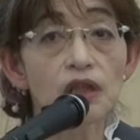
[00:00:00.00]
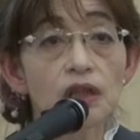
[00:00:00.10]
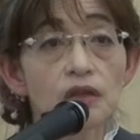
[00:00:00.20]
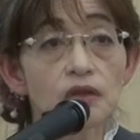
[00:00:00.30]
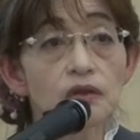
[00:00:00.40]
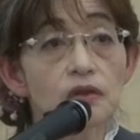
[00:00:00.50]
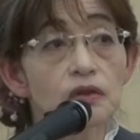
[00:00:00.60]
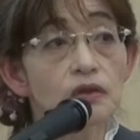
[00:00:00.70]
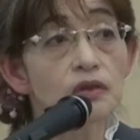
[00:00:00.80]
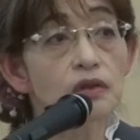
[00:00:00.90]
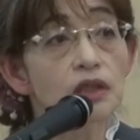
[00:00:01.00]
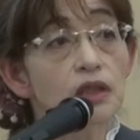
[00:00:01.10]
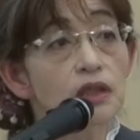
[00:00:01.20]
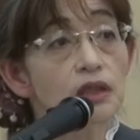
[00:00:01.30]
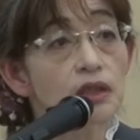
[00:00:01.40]
がずっと続い
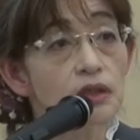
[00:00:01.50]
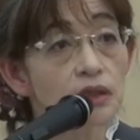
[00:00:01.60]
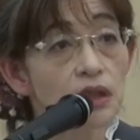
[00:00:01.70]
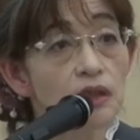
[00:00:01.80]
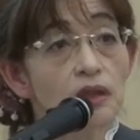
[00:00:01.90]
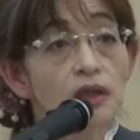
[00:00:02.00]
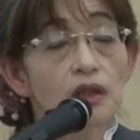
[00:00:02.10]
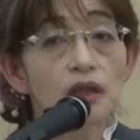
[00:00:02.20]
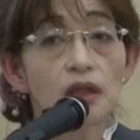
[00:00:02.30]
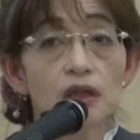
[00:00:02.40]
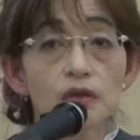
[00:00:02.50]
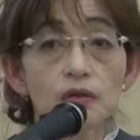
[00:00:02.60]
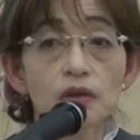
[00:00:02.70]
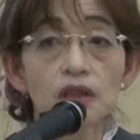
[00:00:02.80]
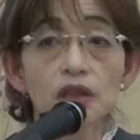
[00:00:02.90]
てきてですね、えー、
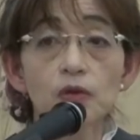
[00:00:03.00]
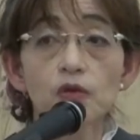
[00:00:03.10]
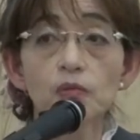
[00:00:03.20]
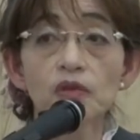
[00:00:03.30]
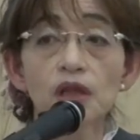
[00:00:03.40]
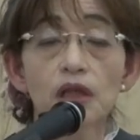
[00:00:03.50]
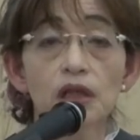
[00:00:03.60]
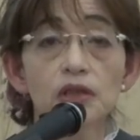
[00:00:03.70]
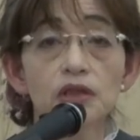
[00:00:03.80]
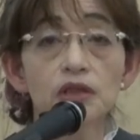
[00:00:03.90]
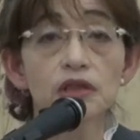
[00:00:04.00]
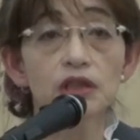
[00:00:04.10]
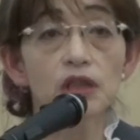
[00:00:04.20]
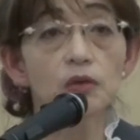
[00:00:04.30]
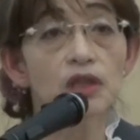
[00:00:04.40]
そんなに子どもが早死に
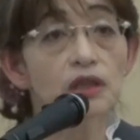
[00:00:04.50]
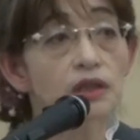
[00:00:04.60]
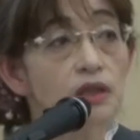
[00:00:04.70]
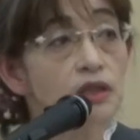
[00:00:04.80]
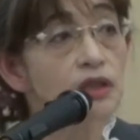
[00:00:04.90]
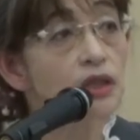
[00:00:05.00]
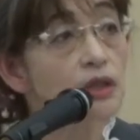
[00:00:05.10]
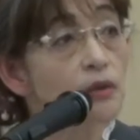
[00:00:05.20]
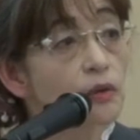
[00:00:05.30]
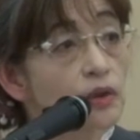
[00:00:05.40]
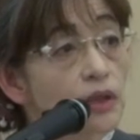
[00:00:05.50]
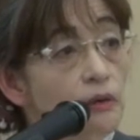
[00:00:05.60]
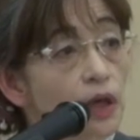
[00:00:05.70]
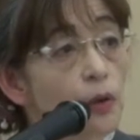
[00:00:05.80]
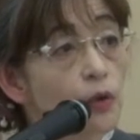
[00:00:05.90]
しなくなった時代におい
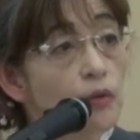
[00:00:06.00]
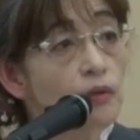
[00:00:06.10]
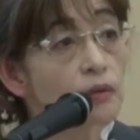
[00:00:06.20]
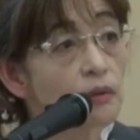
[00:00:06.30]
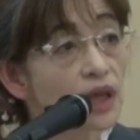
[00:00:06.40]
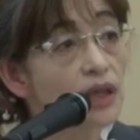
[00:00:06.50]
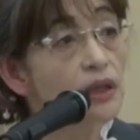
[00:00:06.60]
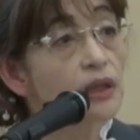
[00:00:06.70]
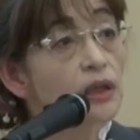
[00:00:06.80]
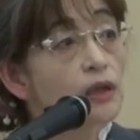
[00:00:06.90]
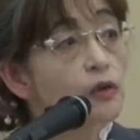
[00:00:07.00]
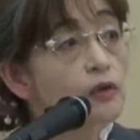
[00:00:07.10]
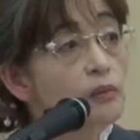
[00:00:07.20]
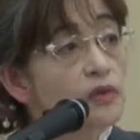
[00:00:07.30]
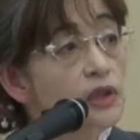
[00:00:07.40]
ては今度は
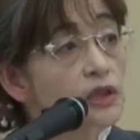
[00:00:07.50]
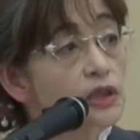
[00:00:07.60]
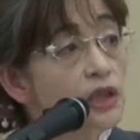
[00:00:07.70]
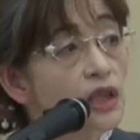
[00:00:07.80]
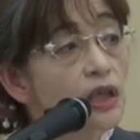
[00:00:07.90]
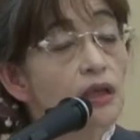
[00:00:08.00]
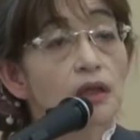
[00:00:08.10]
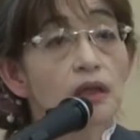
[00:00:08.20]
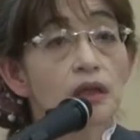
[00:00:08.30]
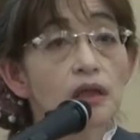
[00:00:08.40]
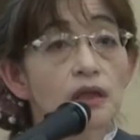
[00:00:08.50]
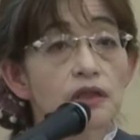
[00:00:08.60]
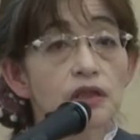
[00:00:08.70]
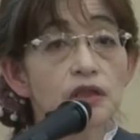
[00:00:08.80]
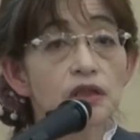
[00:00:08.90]
子どもたちが、
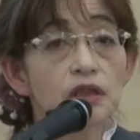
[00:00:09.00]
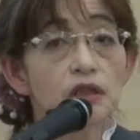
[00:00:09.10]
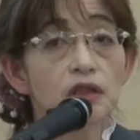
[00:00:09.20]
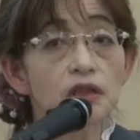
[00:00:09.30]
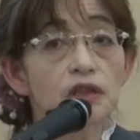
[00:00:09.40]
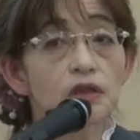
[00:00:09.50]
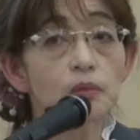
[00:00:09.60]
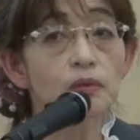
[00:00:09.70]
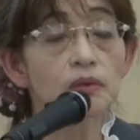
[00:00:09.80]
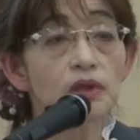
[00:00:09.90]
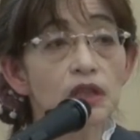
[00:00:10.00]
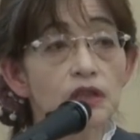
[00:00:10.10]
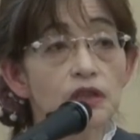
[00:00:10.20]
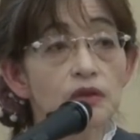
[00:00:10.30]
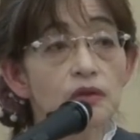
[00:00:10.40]
えー、実際に自分
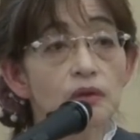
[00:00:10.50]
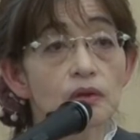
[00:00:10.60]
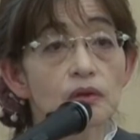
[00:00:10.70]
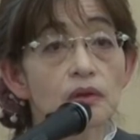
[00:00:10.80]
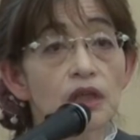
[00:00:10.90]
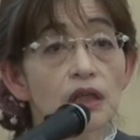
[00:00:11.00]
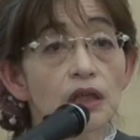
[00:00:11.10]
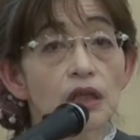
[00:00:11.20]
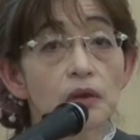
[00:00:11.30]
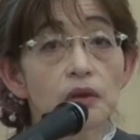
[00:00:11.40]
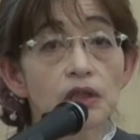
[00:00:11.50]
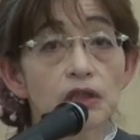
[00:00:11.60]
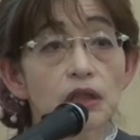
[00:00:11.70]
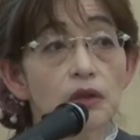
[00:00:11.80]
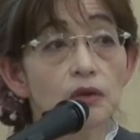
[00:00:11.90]
が死ぬという経験は
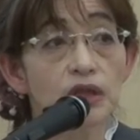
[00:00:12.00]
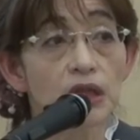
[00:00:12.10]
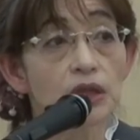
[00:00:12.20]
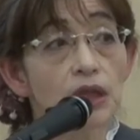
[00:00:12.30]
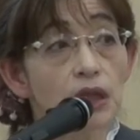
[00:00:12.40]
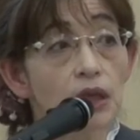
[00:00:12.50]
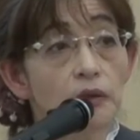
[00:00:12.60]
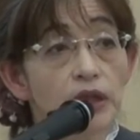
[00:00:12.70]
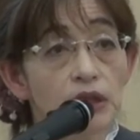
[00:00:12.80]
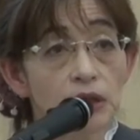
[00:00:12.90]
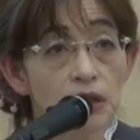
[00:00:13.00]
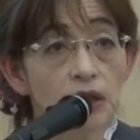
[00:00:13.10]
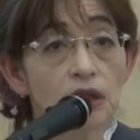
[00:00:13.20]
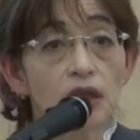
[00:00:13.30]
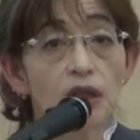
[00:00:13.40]
しなくなった代わりに